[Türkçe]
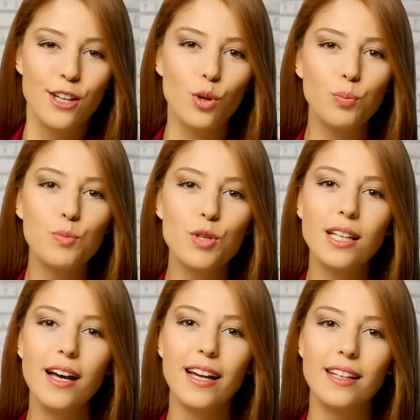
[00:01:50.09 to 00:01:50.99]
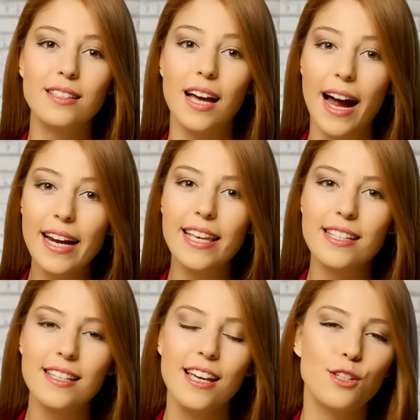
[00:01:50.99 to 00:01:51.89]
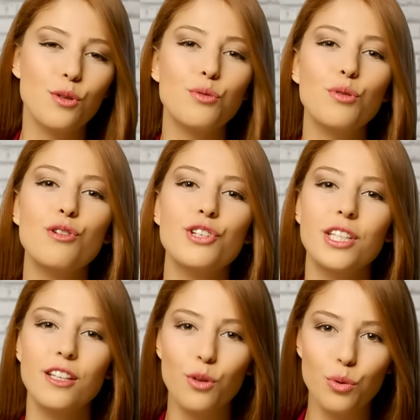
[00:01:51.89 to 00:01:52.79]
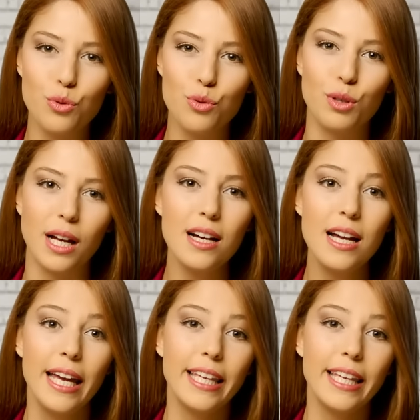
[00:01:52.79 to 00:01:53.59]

Toplumsal hayatta herkes sosyolojinin konusuyla